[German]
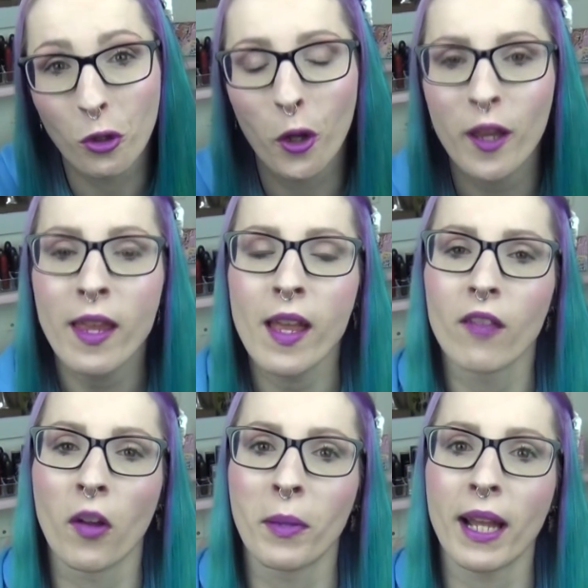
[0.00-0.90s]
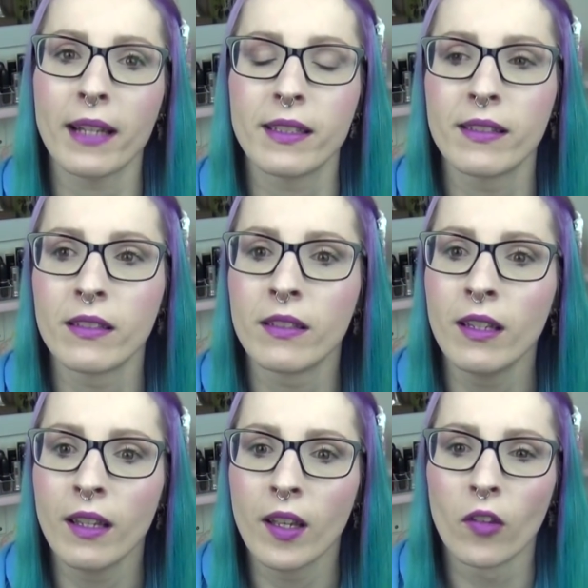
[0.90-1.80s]
toll, weil man halt
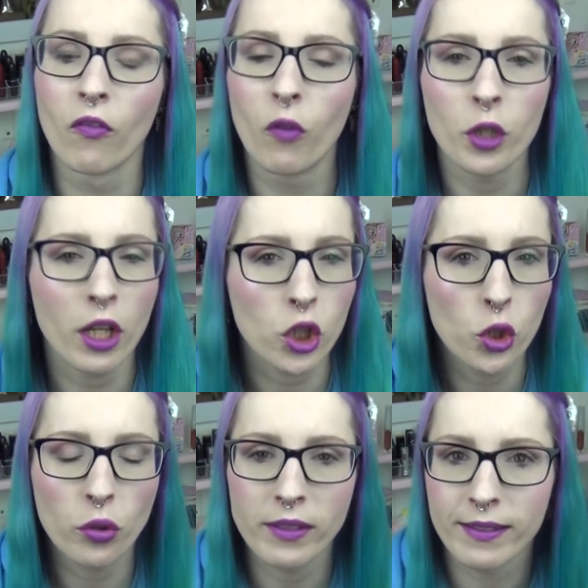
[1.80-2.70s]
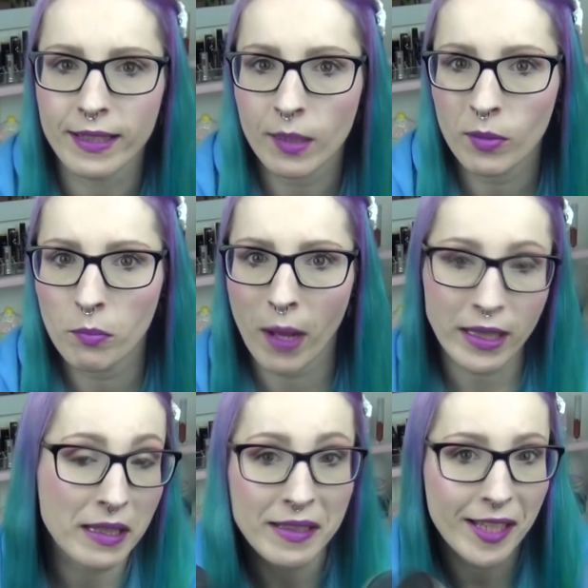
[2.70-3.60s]
diesen wunderschönen
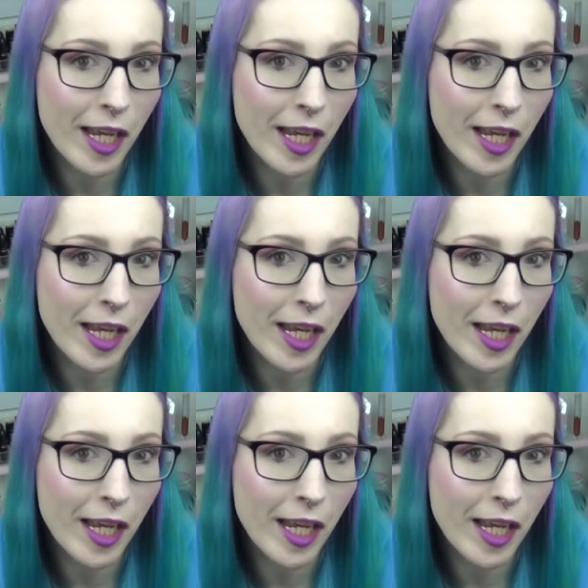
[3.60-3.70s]
semi-matten,